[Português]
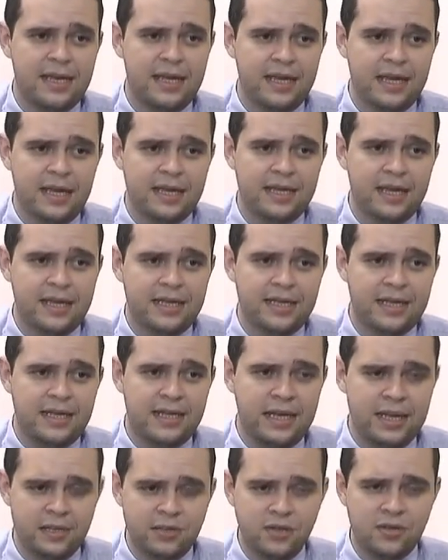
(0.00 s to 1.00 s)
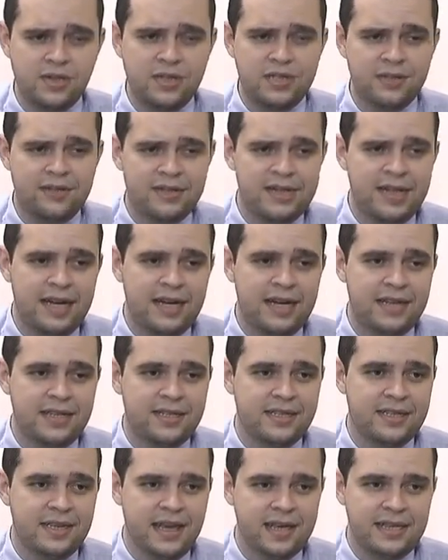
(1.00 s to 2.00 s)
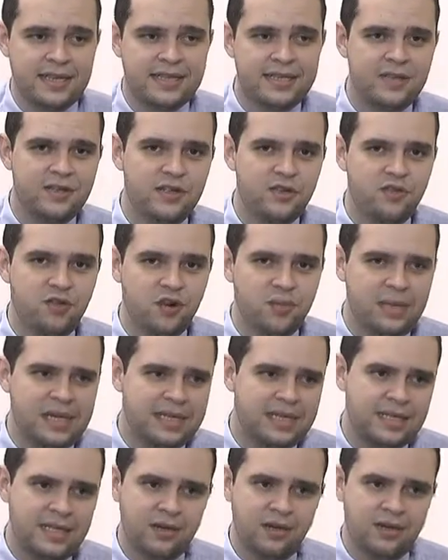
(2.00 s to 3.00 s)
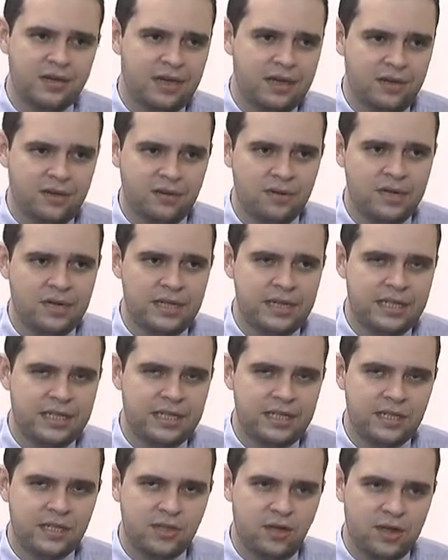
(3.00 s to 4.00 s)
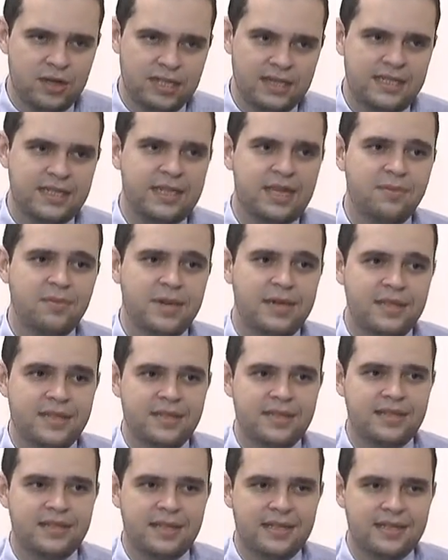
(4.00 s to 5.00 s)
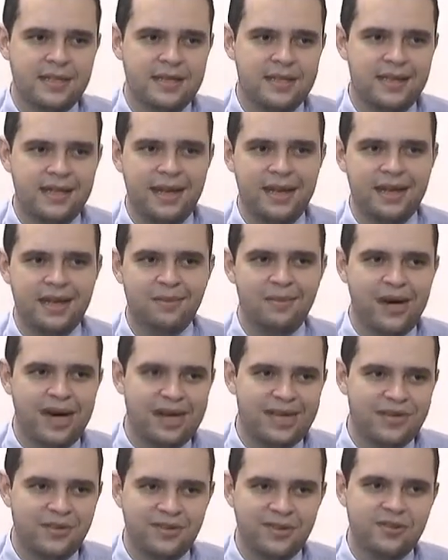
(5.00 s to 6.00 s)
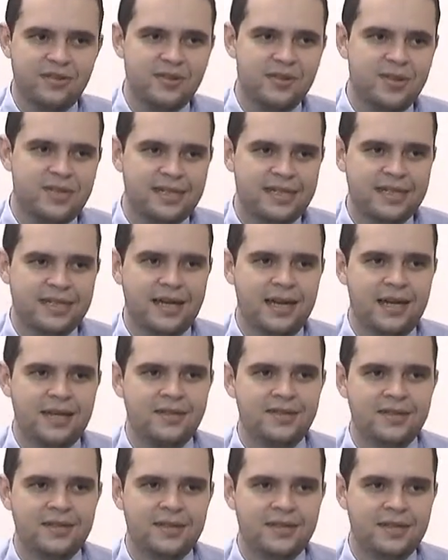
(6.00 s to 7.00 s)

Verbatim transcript: e até de resolutividade, que é a questão de formação ou não de estoques de demanda, se está sendo entregue mais do que o solicitado.